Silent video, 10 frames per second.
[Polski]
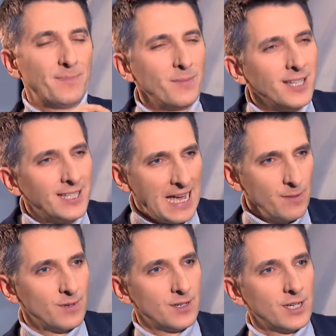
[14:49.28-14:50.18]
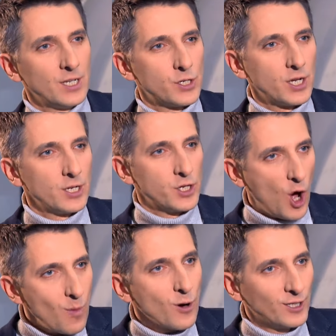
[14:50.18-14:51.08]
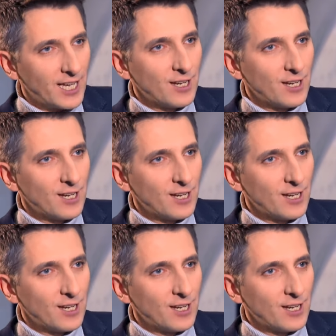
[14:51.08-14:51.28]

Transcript: ale pamiętajmy, że, że obok,